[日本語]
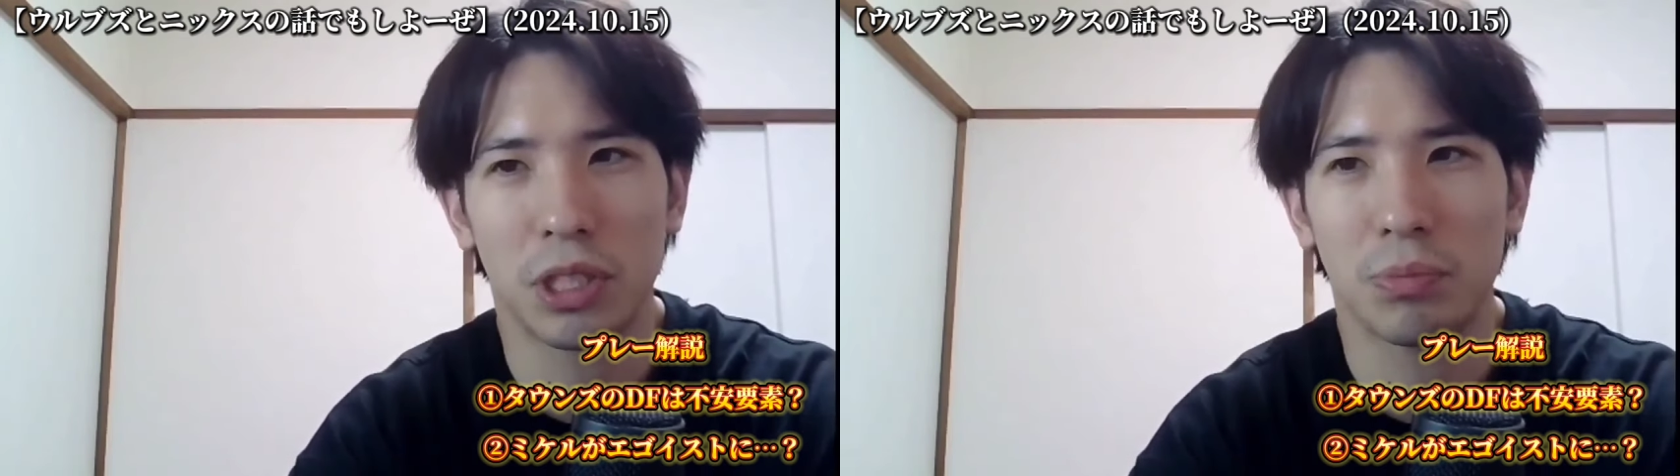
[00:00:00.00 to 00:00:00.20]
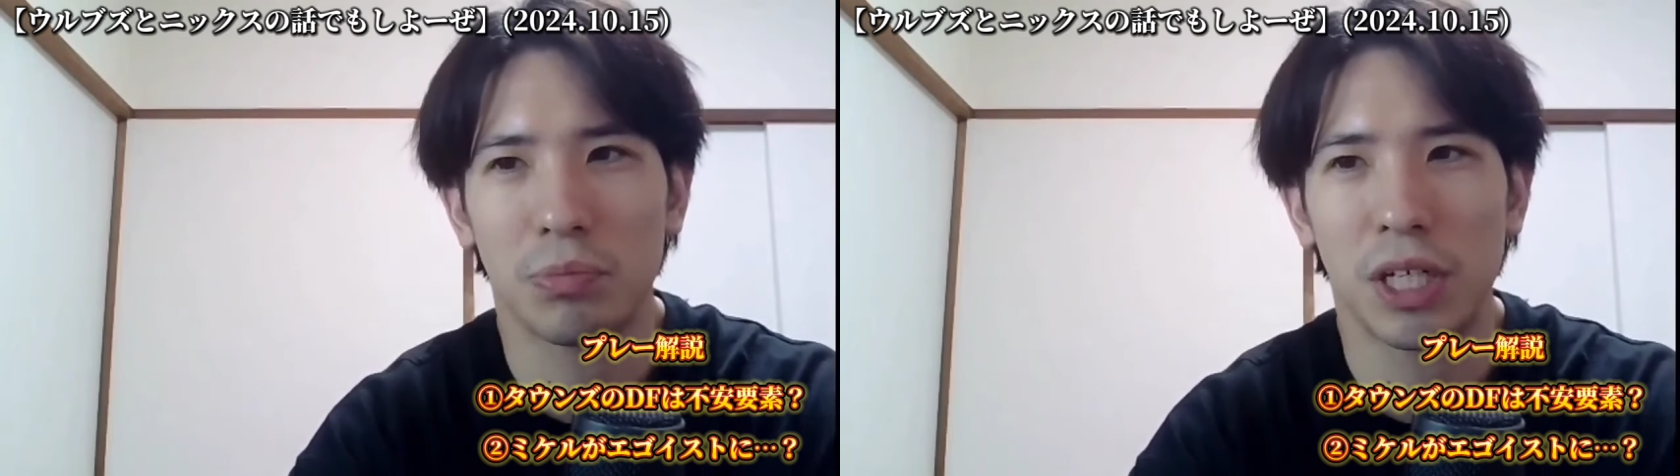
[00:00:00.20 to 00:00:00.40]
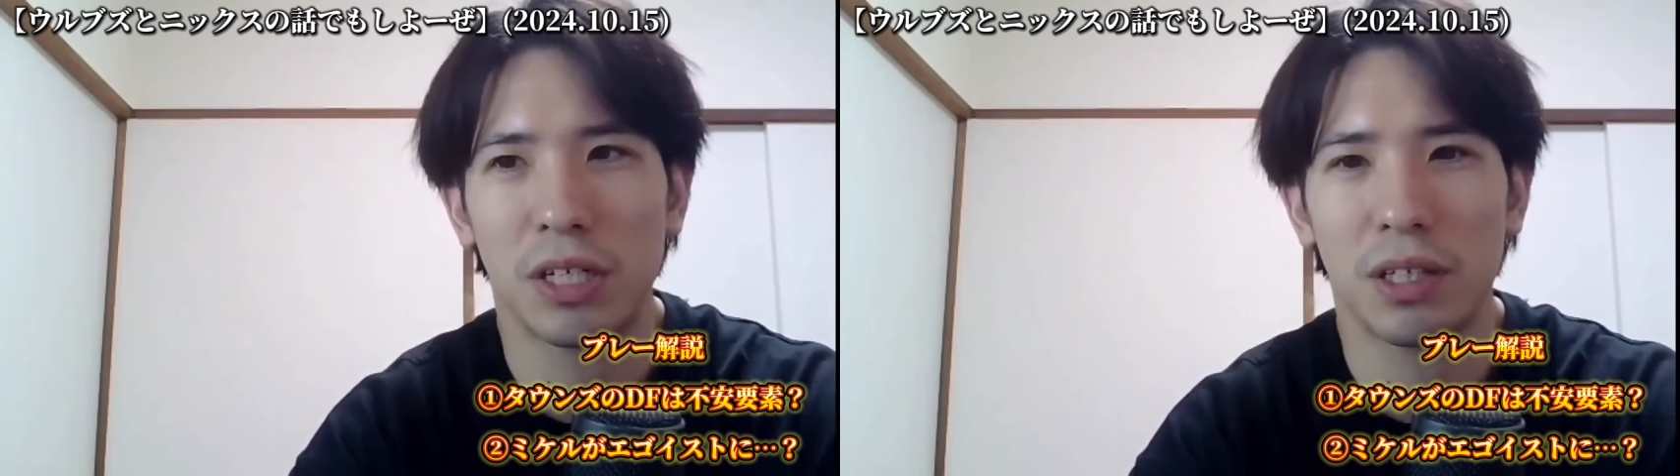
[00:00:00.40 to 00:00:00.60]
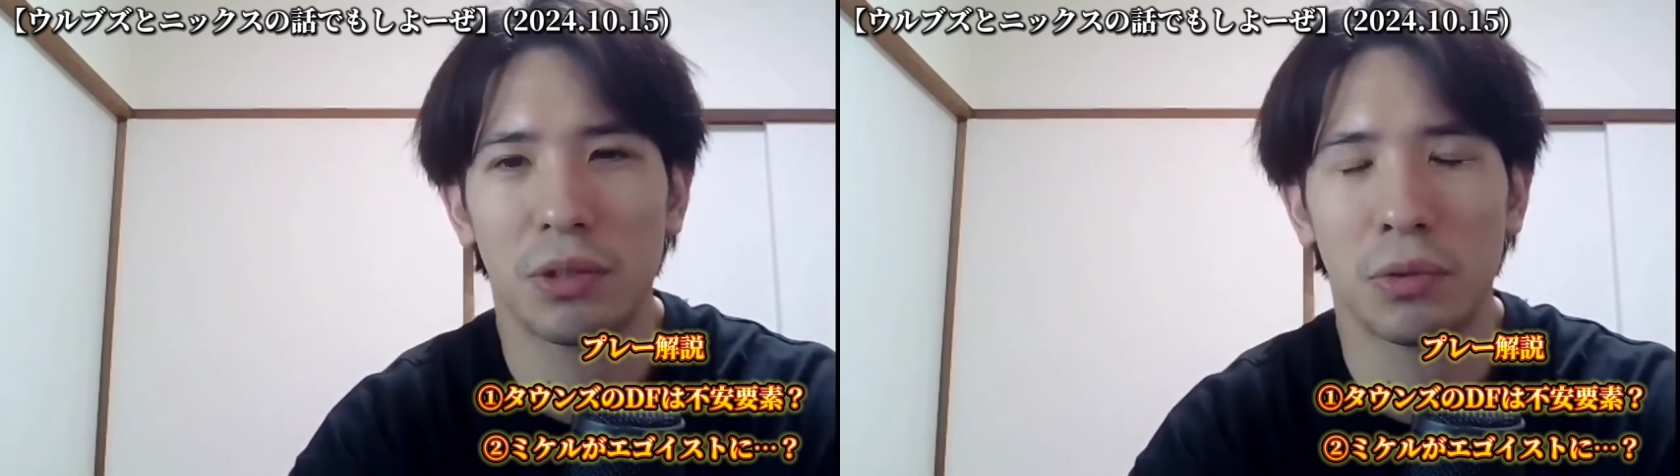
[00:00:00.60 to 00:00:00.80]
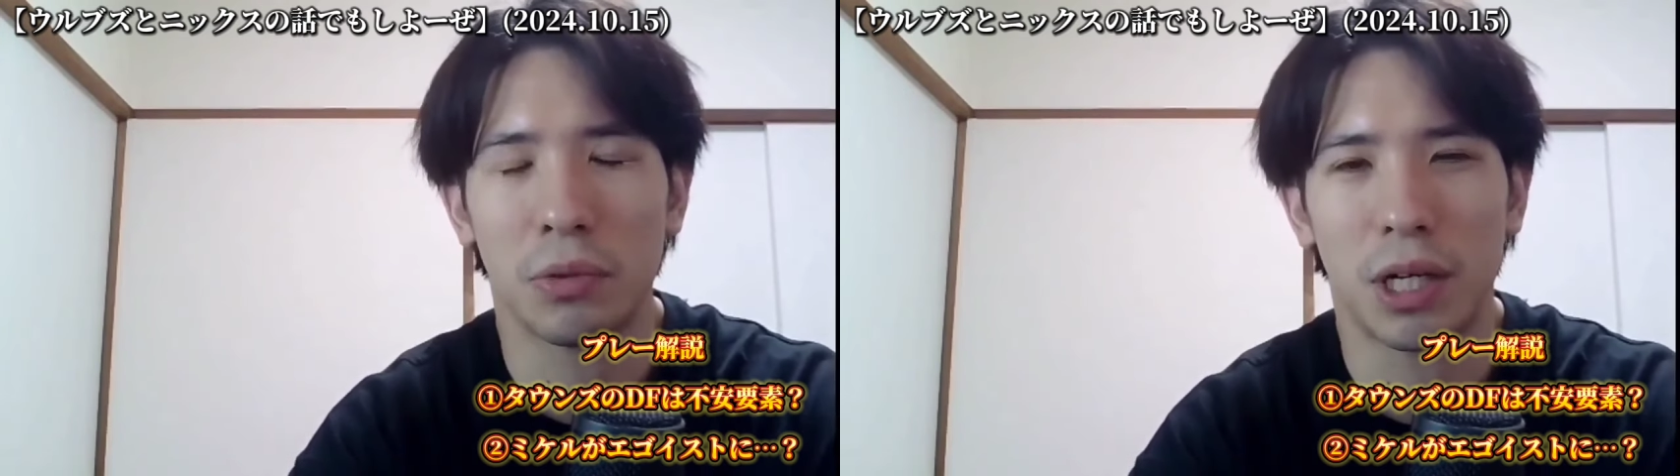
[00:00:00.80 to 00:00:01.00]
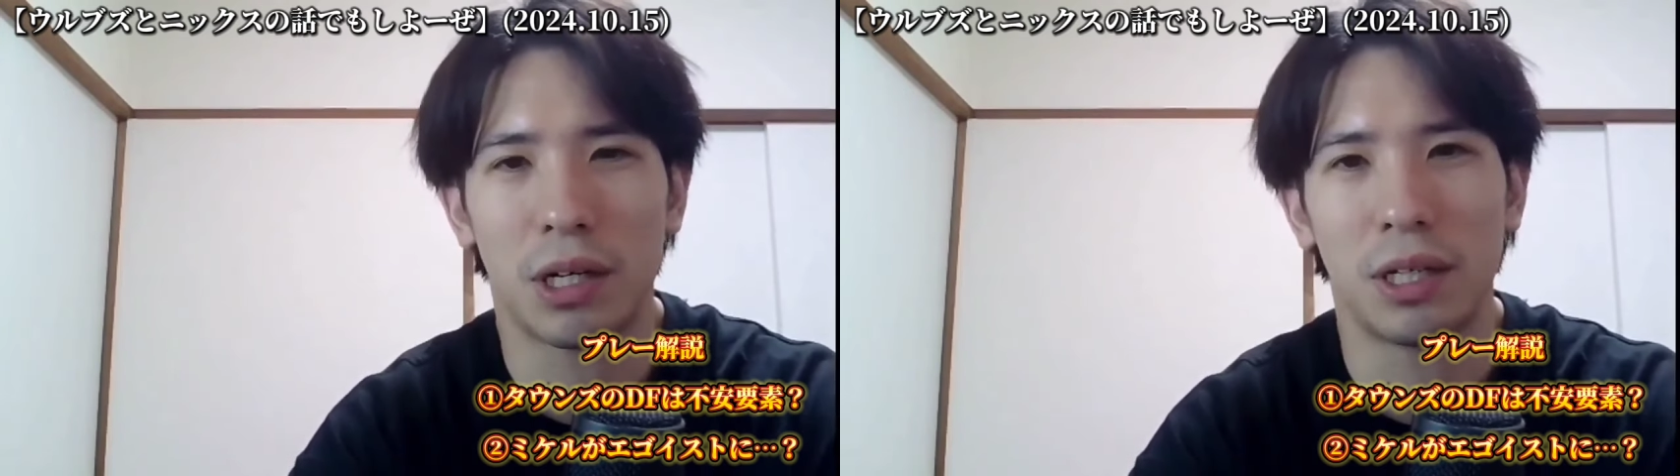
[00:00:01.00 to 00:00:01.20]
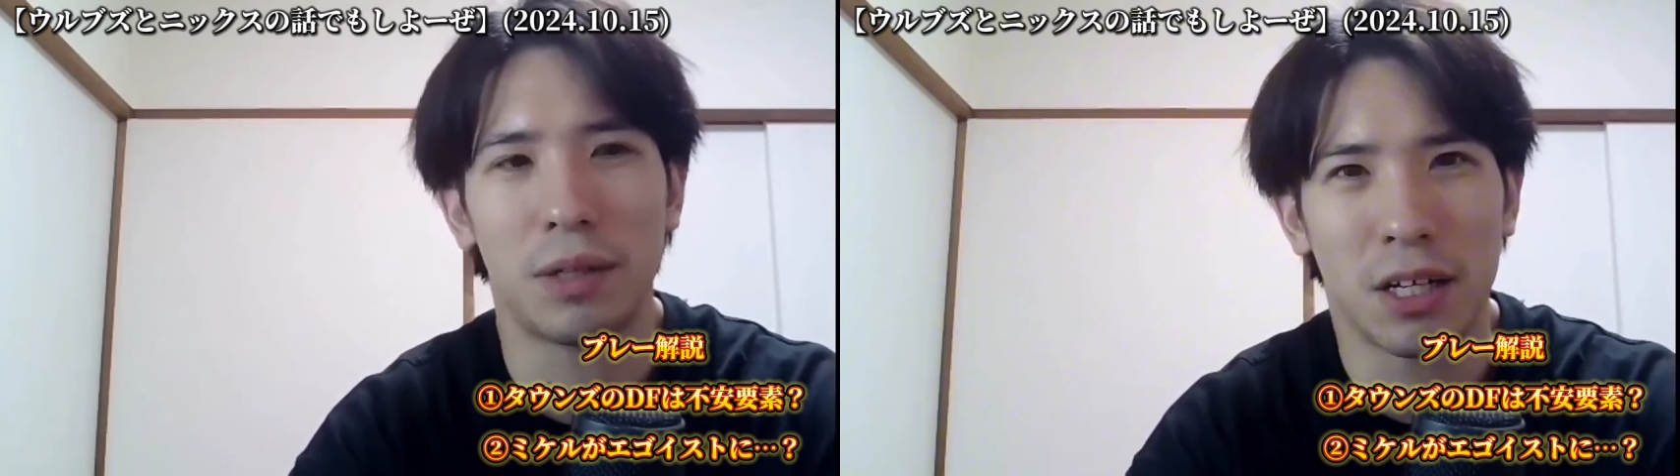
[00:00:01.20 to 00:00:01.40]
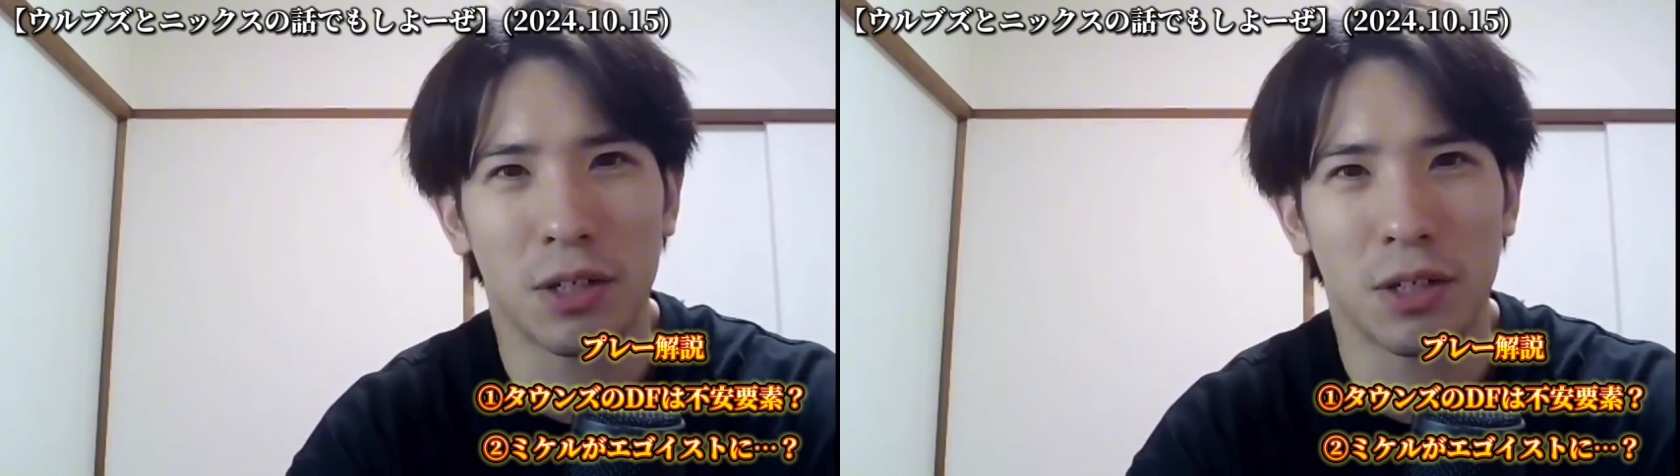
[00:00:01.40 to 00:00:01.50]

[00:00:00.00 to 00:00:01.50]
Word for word: と心配っていうのは、